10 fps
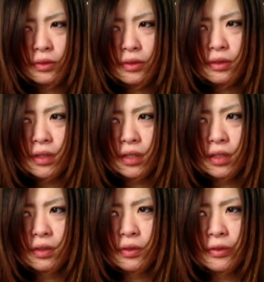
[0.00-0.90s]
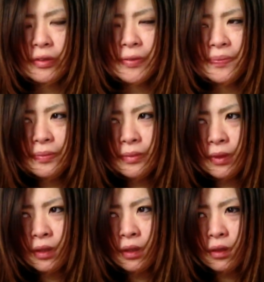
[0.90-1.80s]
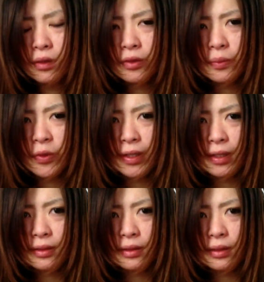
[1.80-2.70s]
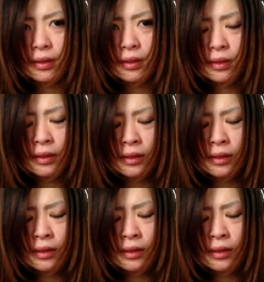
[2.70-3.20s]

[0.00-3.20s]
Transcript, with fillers: そういう人たちにもどう思いがあるって